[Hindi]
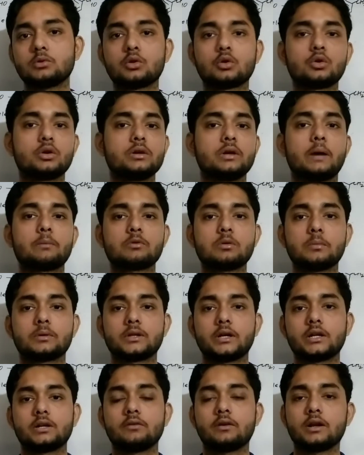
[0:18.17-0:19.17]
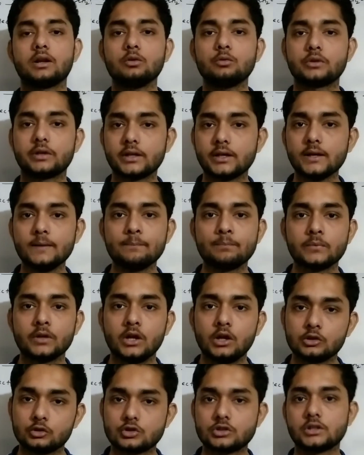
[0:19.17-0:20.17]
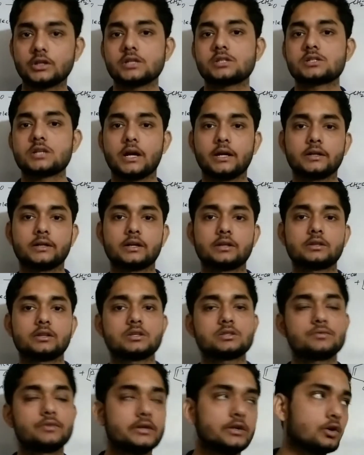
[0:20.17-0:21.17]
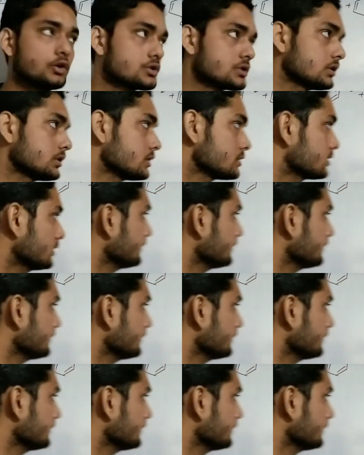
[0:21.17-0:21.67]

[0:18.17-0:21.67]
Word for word: दोनों ही आपको बताने वाला हूँ ठीक है चलिए स्टार्ट करते हैं इस वीडियो को जल्दी